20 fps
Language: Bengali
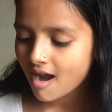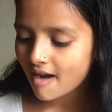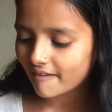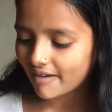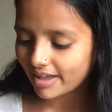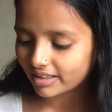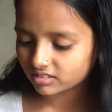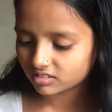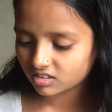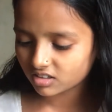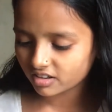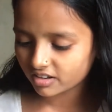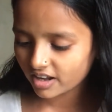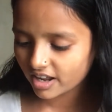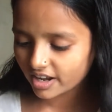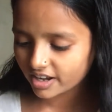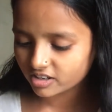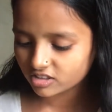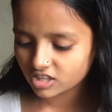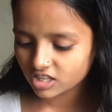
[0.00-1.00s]

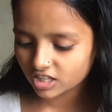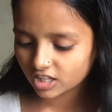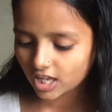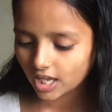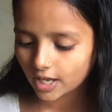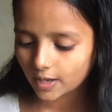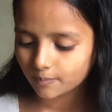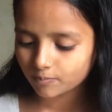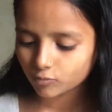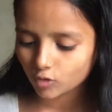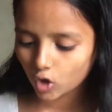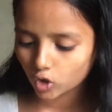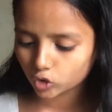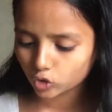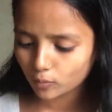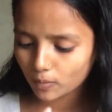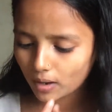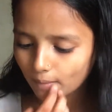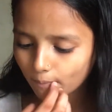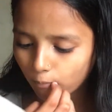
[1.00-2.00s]
রাত্রিরের দিকে
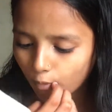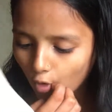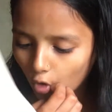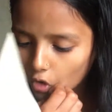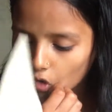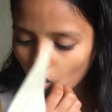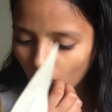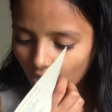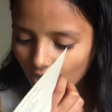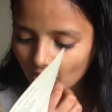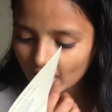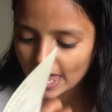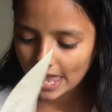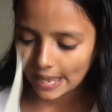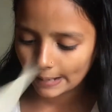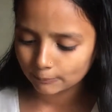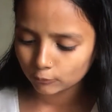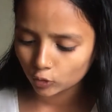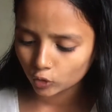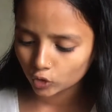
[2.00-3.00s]
অথবা ভোর হয়
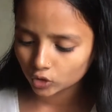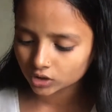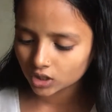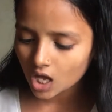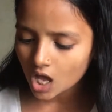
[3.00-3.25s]
এমন